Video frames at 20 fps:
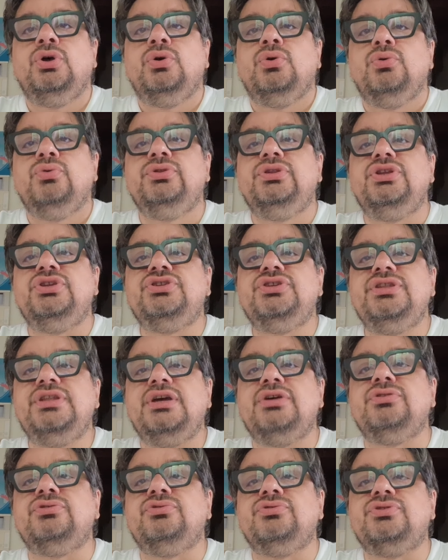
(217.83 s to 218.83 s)
11 di
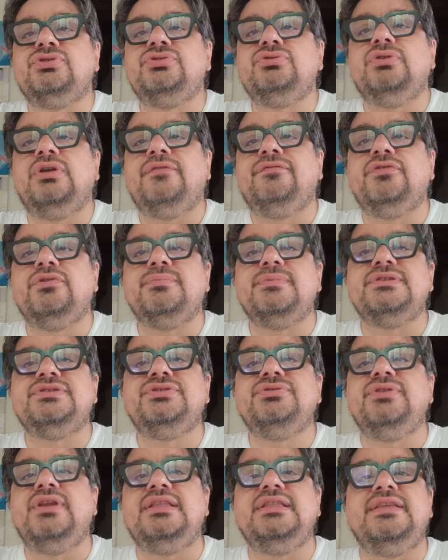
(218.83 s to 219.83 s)
agosto la
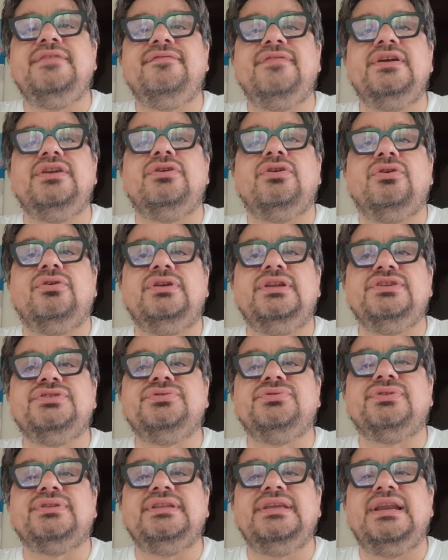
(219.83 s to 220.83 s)
formazione di Vanoli
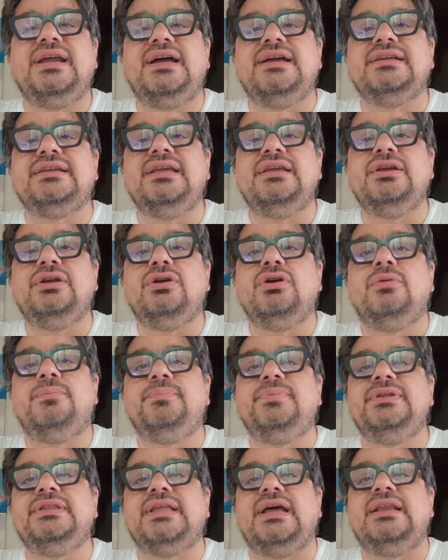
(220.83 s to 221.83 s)
esordirà anche in
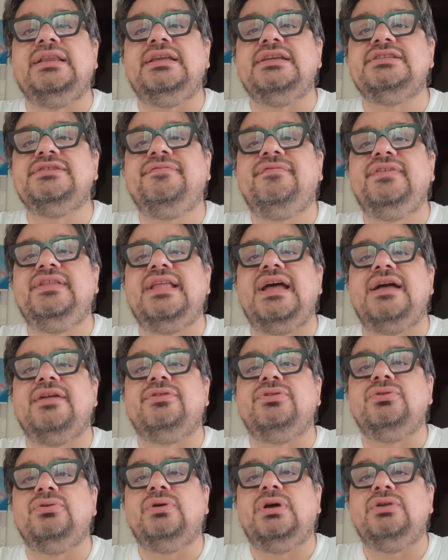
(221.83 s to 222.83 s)
Coppa Italia
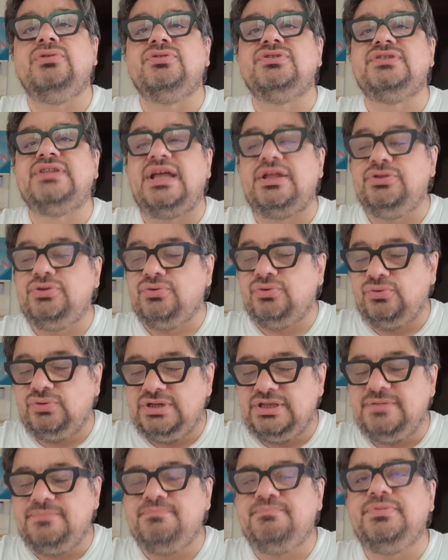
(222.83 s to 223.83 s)
sfidando allo Stadio
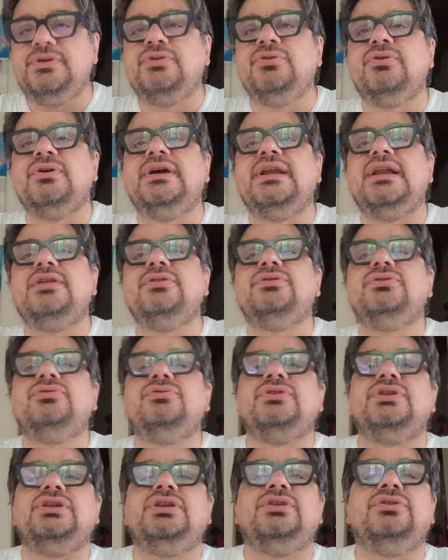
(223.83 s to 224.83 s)
Olimpico Gran
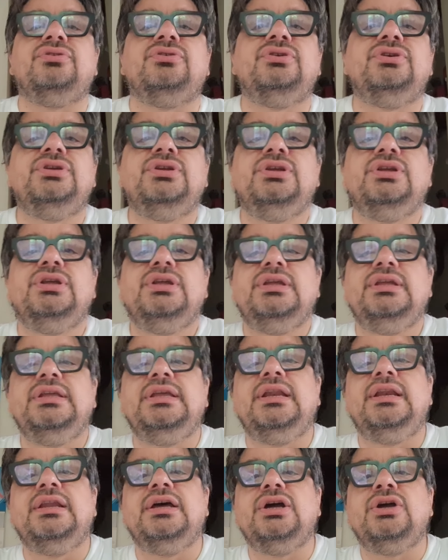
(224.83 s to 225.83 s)
Torino
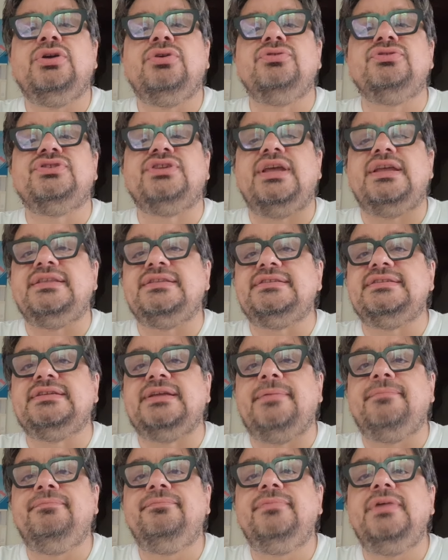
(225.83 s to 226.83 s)
il
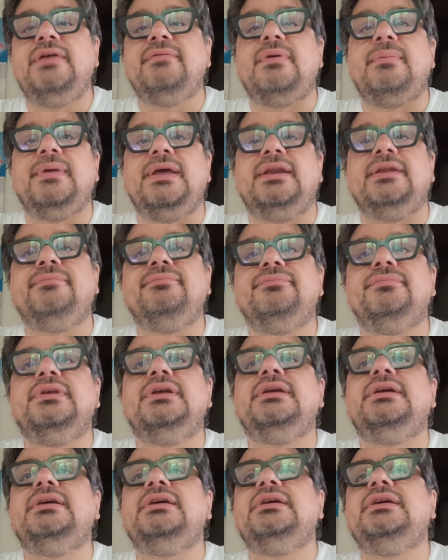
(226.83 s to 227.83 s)
Cosenza. E va bene,
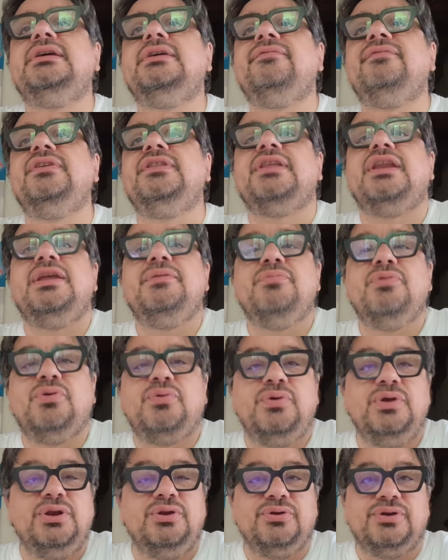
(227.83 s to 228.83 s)
eh, vedremo
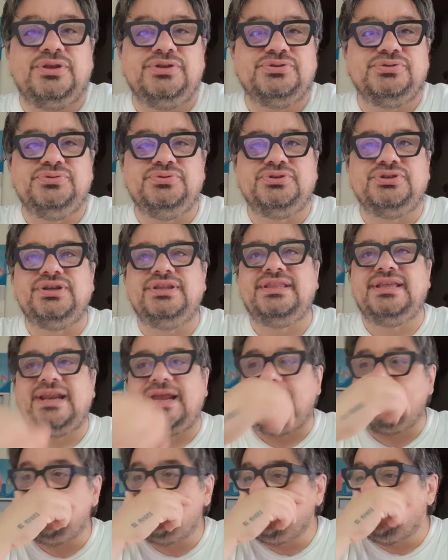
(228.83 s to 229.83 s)
quello che
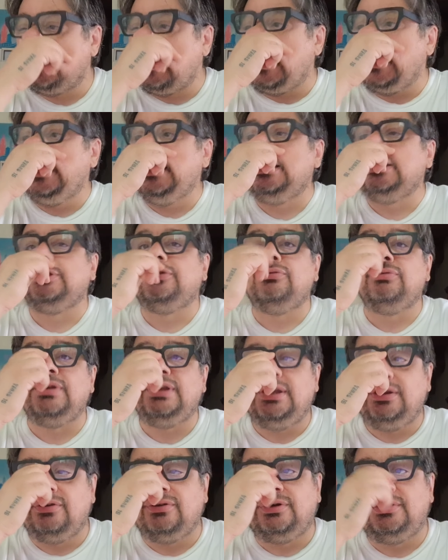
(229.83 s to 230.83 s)
succederà. Insomma, il
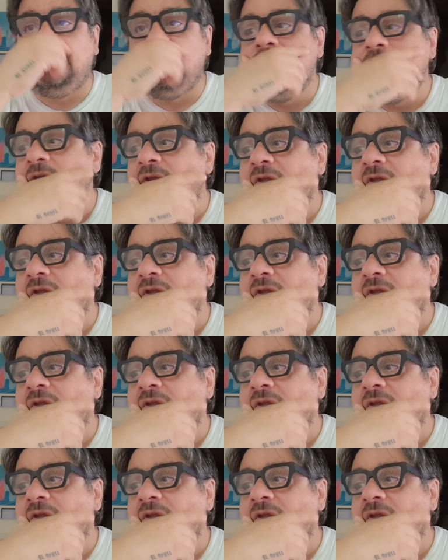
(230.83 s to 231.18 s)
Torino